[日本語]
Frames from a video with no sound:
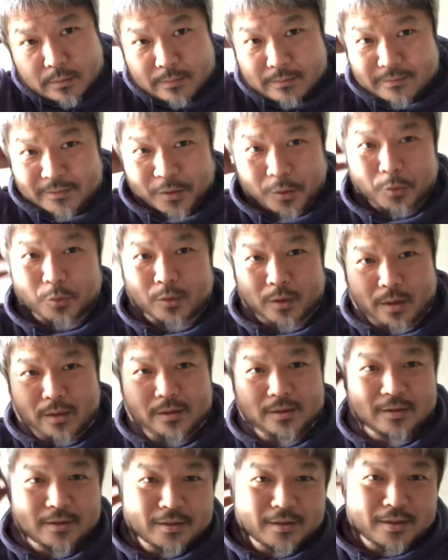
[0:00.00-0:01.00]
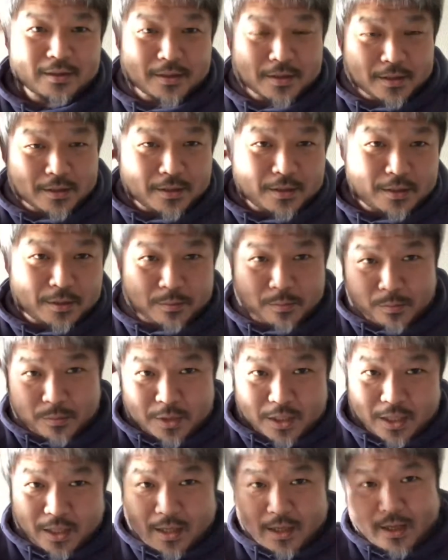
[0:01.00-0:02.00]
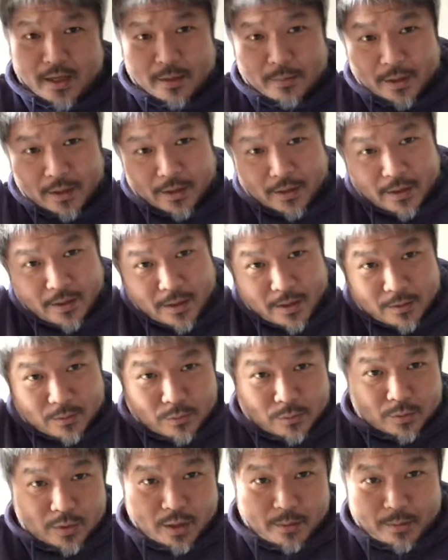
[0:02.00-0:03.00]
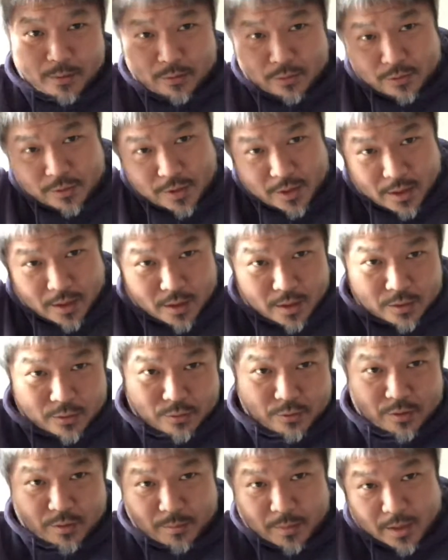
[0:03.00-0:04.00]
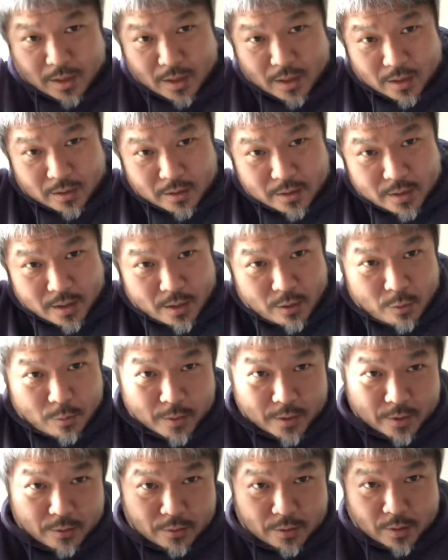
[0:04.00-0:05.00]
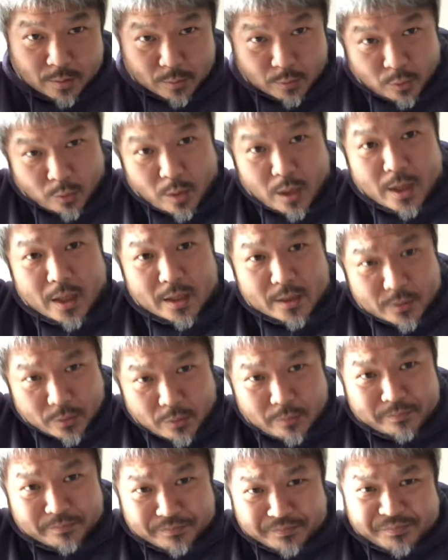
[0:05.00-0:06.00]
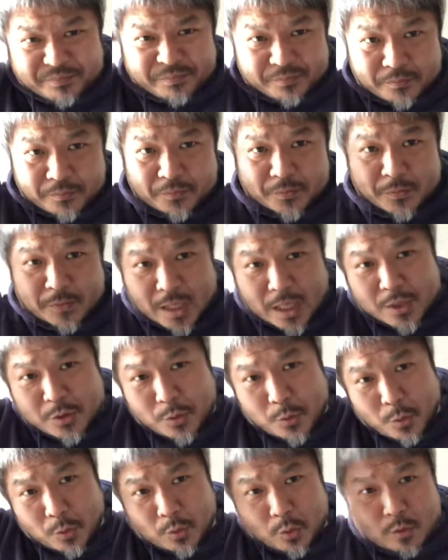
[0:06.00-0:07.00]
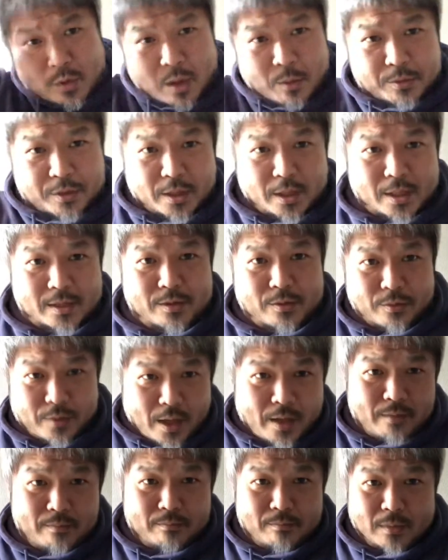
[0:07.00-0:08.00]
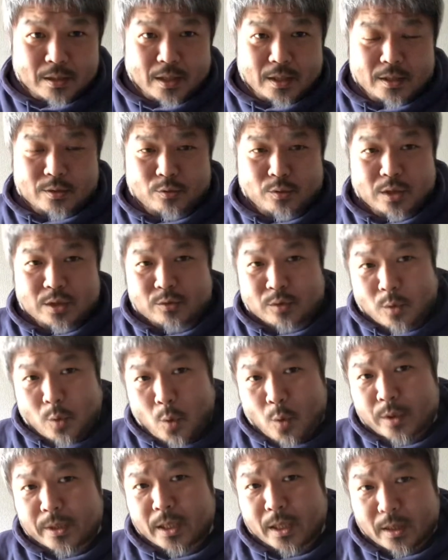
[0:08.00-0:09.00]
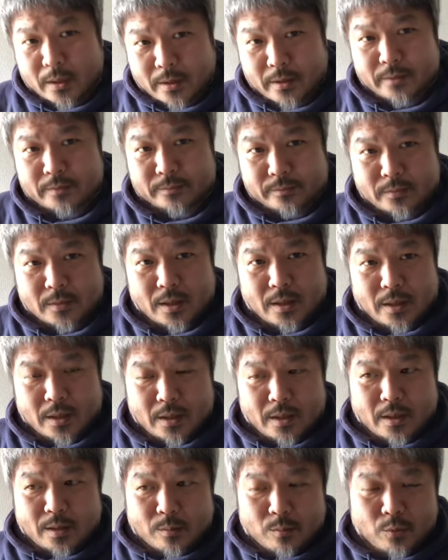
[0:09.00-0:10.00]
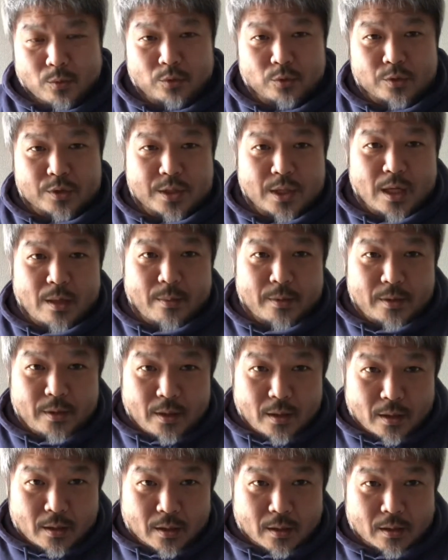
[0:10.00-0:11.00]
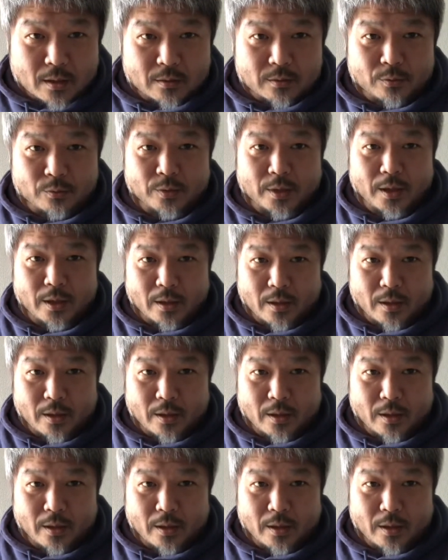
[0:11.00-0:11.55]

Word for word: てことねじゃなければねあの食べるの好きやから食品メーカーって最後まで言うてても通らないですよ最初の方通るかもしれないですけどねまあ大体そんな人多いからねもっと調べていかなあかんよね